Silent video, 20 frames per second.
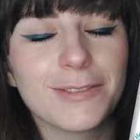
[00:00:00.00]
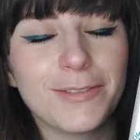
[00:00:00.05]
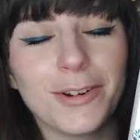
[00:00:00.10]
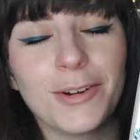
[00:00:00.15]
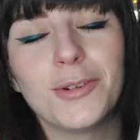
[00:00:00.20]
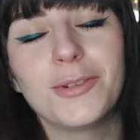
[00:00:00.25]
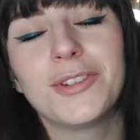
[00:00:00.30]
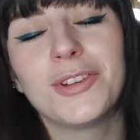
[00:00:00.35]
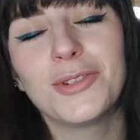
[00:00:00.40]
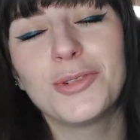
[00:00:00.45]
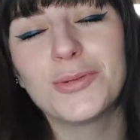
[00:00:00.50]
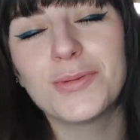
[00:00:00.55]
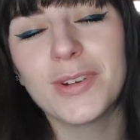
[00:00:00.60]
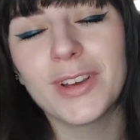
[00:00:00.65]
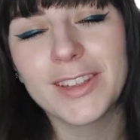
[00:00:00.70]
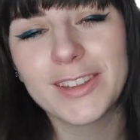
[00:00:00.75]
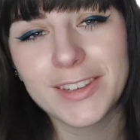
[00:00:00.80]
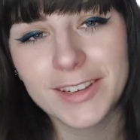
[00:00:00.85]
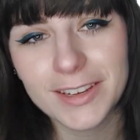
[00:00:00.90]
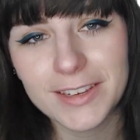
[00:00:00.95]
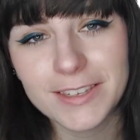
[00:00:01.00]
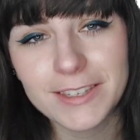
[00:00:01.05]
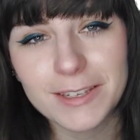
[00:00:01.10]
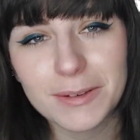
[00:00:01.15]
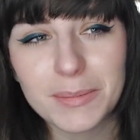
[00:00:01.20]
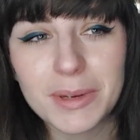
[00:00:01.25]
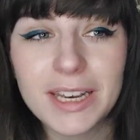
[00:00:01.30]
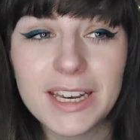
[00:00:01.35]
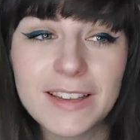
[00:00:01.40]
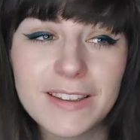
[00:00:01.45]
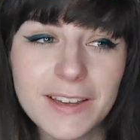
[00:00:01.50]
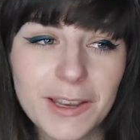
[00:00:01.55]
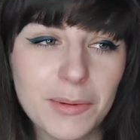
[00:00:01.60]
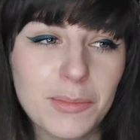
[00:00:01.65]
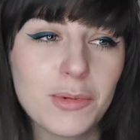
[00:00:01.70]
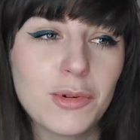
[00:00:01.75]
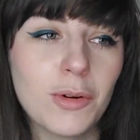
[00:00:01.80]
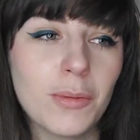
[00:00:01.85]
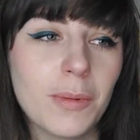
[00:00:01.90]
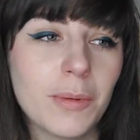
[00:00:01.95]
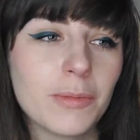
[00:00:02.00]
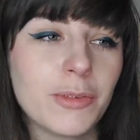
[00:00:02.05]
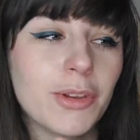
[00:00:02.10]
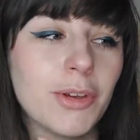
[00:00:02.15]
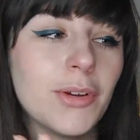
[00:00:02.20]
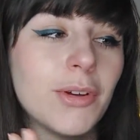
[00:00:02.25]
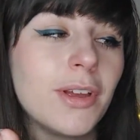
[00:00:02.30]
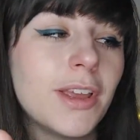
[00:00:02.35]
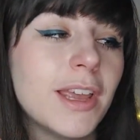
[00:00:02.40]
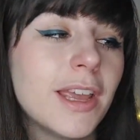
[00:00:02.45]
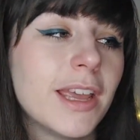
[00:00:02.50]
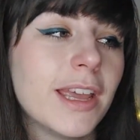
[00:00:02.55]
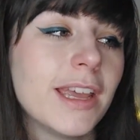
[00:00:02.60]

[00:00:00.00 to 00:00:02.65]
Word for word: Enfin, le dénouement est triste, mais il est très beau en même temps.